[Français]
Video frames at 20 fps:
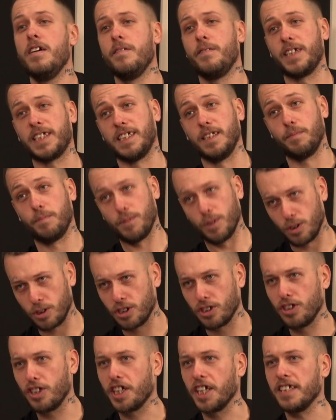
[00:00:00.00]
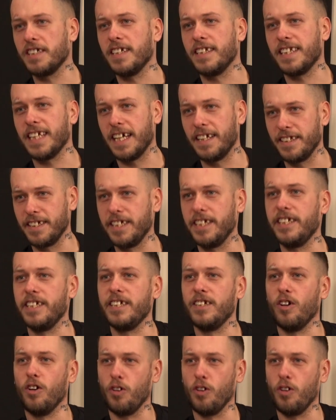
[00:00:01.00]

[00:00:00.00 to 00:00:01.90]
Fait que c'est pour ça que cette année,